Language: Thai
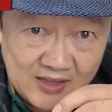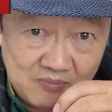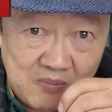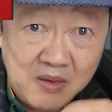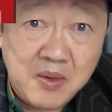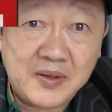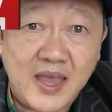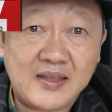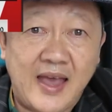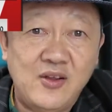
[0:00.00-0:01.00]
ทำไมไม่มีประเท
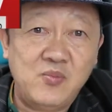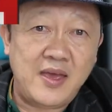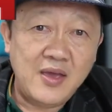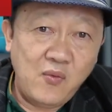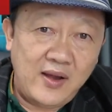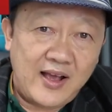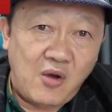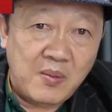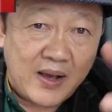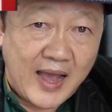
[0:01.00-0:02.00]
ศไทยรู้ไหมเวลาเขา
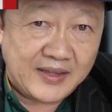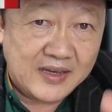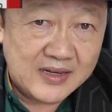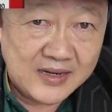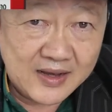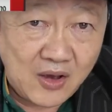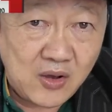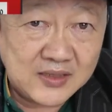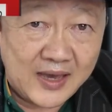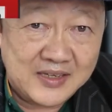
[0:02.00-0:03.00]
ไปประกาศที่อื่นอ่ะเขา
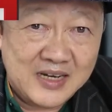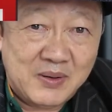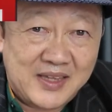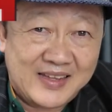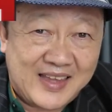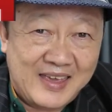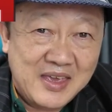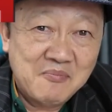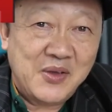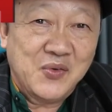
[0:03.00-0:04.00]
ก็ใช้ชื่อประเทศไทย
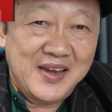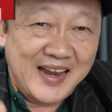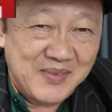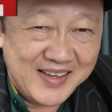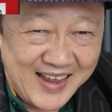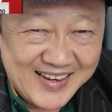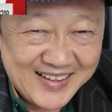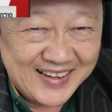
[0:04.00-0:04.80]
ไปอยู่ในนั้นเหมือนกัน